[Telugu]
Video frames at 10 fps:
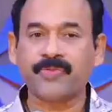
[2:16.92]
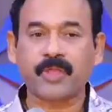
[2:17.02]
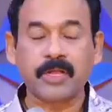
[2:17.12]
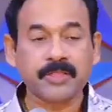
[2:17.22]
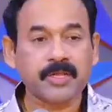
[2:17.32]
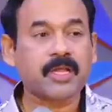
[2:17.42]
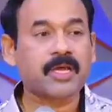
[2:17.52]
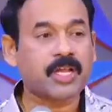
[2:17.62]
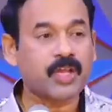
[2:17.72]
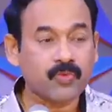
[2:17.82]
తల్లిదండ్రులుగా
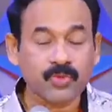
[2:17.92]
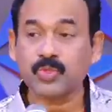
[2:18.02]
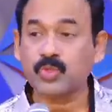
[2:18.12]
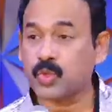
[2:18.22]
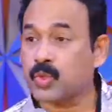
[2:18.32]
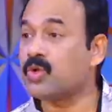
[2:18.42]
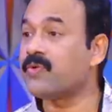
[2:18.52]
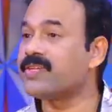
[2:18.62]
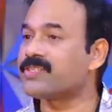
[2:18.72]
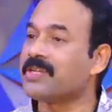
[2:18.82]
నవ్వుతూ జోకులు
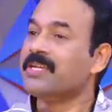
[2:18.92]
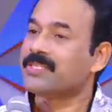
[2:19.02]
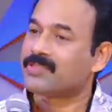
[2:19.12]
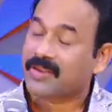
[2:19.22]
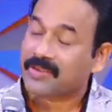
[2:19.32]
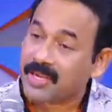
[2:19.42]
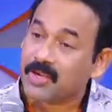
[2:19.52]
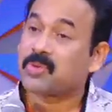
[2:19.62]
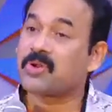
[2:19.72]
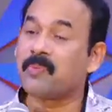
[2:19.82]
వేసి సరదాగా
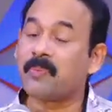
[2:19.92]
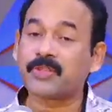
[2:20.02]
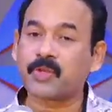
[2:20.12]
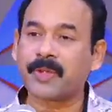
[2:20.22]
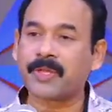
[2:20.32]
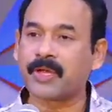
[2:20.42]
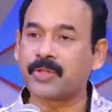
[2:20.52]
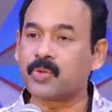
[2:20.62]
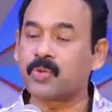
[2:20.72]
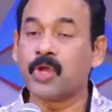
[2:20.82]
ఉండడం మాత్రమే
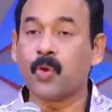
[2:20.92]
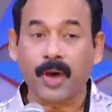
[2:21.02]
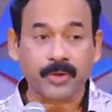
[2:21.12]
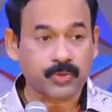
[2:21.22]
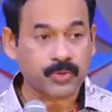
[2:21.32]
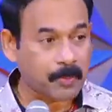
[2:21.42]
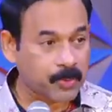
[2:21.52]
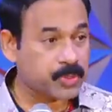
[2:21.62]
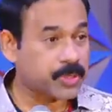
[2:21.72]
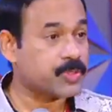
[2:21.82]
కాదు వారు తప్పు
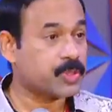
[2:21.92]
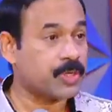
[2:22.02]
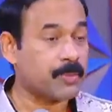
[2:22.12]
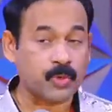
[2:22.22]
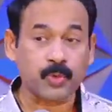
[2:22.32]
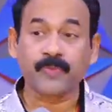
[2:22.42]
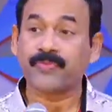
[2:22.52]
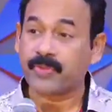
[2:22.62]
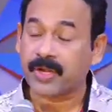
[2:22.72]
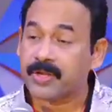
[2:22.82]
చేస్తున్నప్పుడు
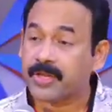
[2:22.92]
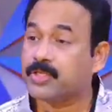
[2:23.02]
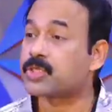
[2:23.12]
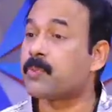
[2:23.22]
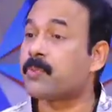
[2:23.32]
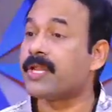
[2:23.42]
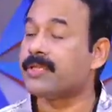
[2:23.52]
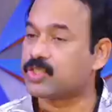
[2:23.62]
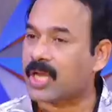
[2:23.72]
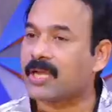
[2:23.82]
దండించటం అనేది
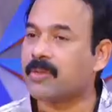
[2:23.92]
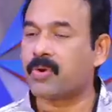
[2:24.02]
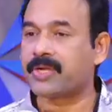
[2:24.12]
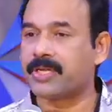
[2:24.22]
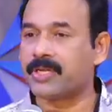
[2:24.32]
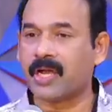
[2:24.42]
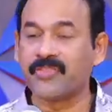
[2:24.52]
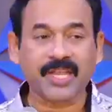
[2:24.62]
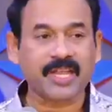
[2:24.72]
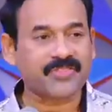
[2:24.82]
చాలా ఇంపార్టెంట్
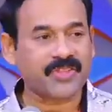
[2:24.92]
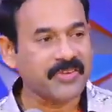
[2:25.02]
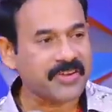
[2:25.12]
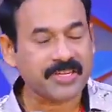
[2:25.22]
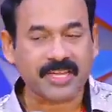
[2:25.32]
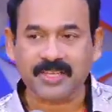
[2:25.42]
అందుకని ఆ తండ్రి అంట